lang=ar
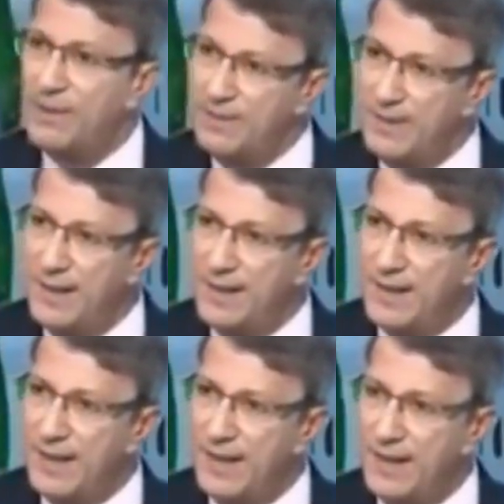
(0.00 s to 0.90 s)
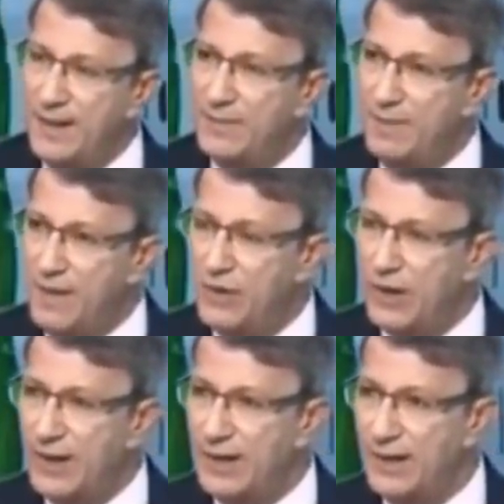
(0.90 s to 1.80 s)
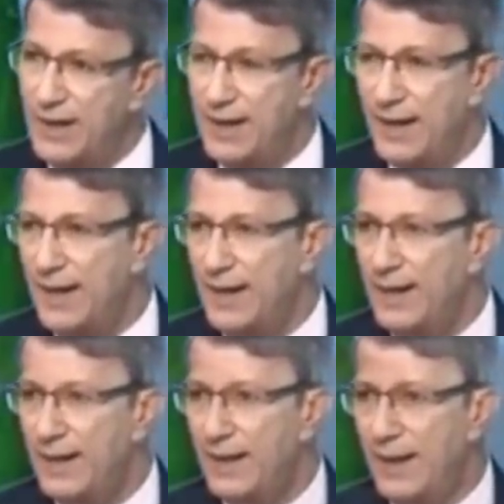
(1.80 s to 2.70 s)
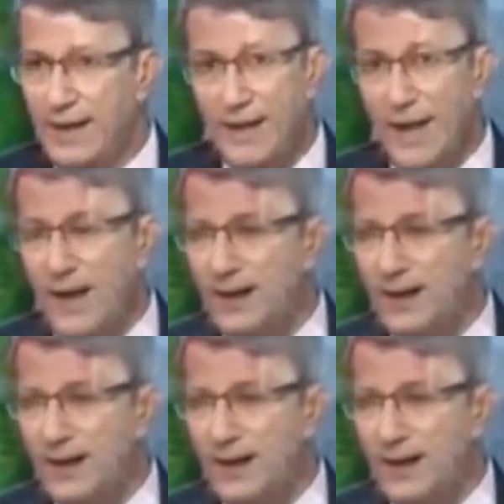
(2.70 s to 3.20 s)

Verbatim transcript: بالسياسه بلا شك يعني رايحين رايحين